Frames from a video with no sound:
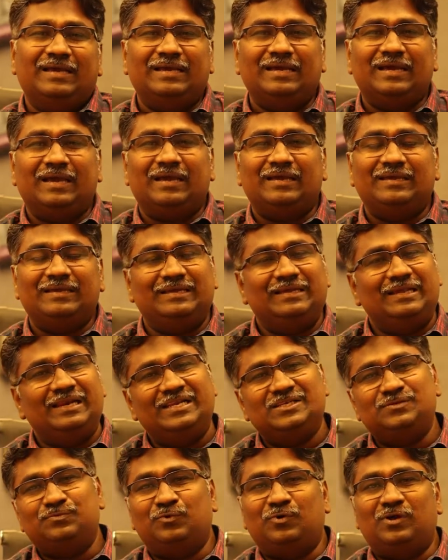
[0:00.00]
ஏங்க
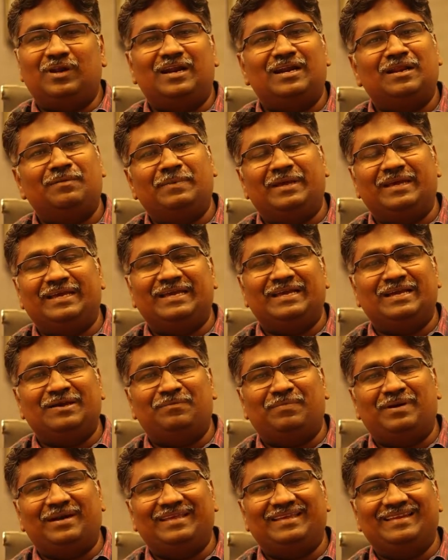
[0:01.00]
இங்கிலீஷ் புக்கெலாம் நம்ம எங்கெங்கே
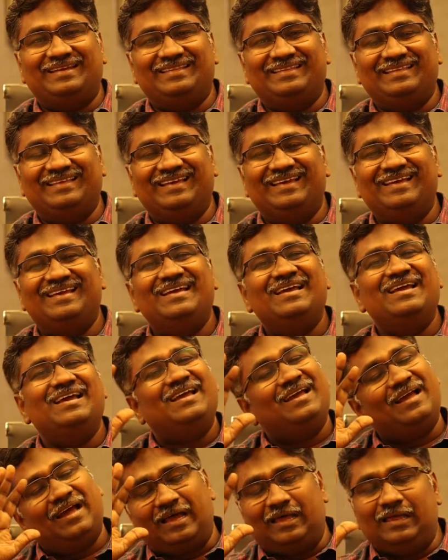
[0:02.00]
படிக்கிறது
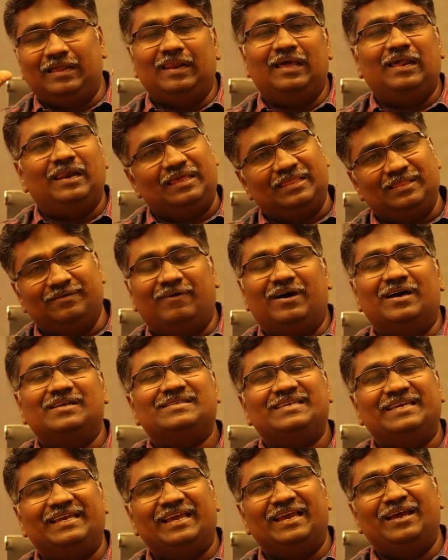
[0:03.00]
அதெல்லாம் இல்லை இதை
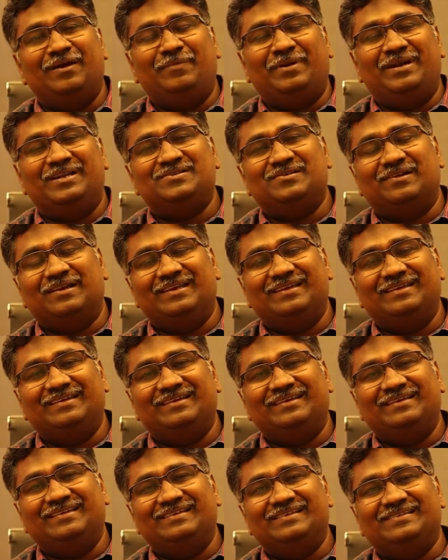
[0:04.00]
வாசிங்க அப்படின்னு சொல்லி
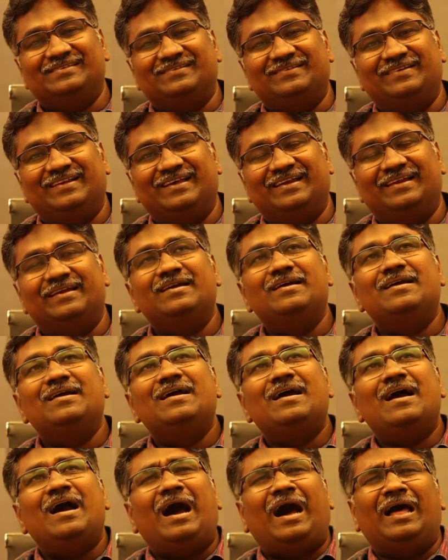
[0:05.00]
சொன்னார்
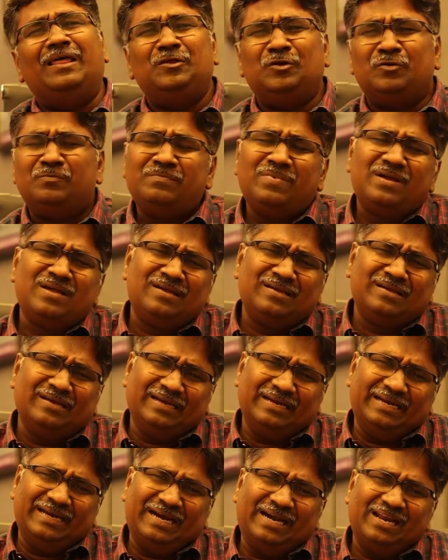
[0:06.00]
அது ரொம்ப
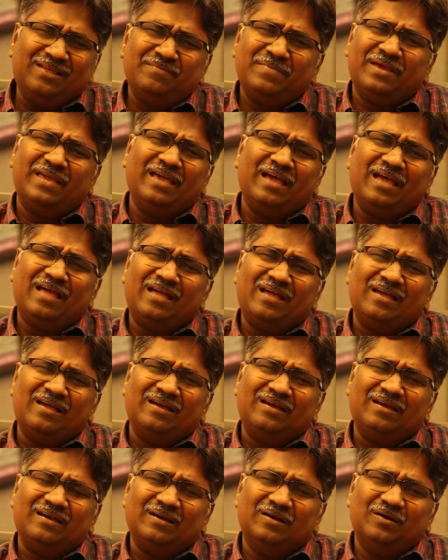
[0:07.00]
எளிமையாக
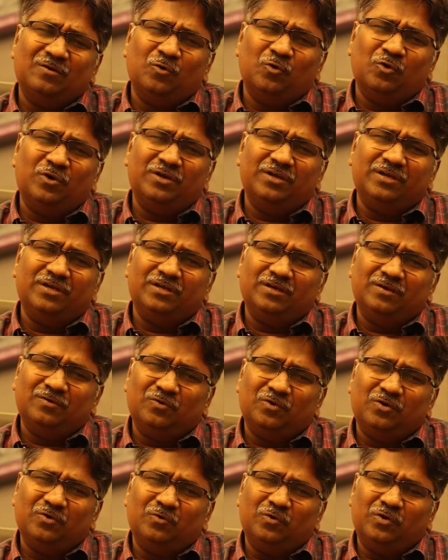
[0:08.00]
ஒரு
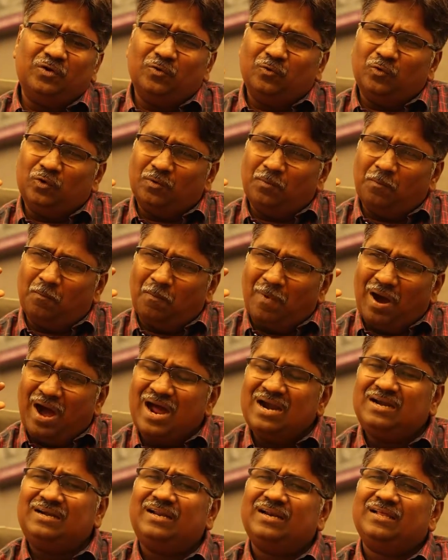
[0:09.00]
ஒரு ஒரு ஒரு
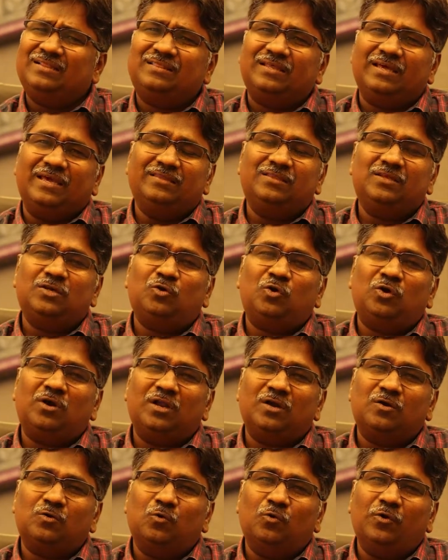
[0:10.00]
மாற்றத்தை
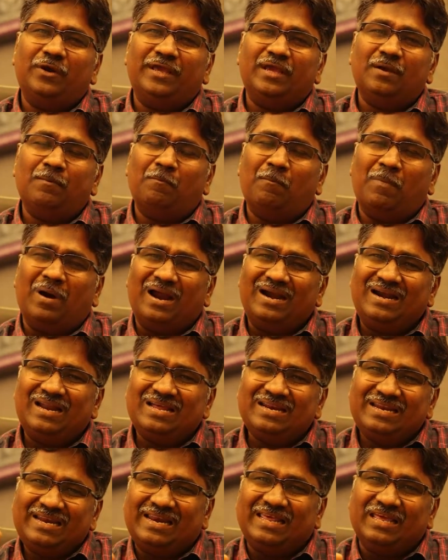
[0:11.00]
எதிர்கொள்ளக்கூடிய
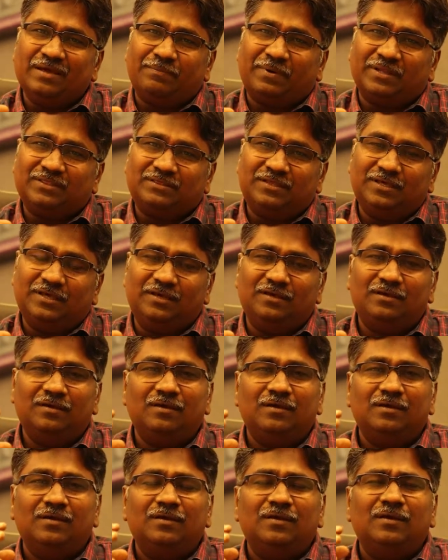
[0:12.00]
மனநிலையை பற்றி
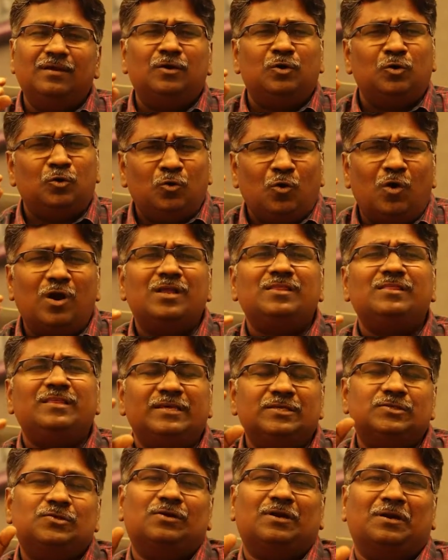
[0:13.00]

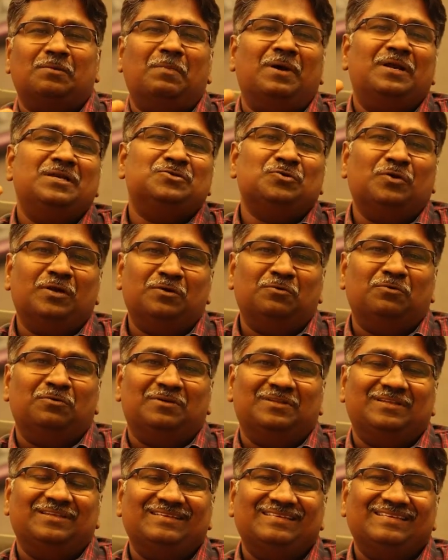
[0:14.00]
குழந்தைக்கு சொல்கிற மாதிரி சொல்லி
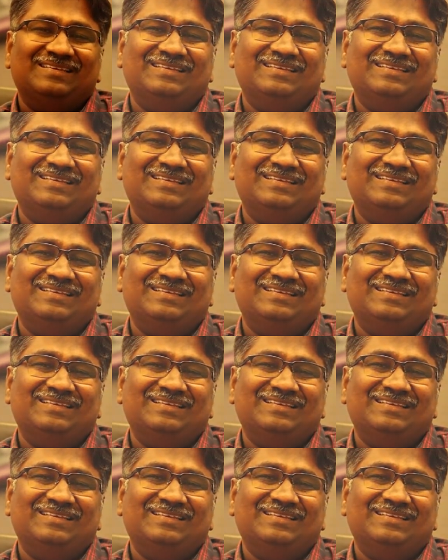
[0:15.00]
கொடுக்குது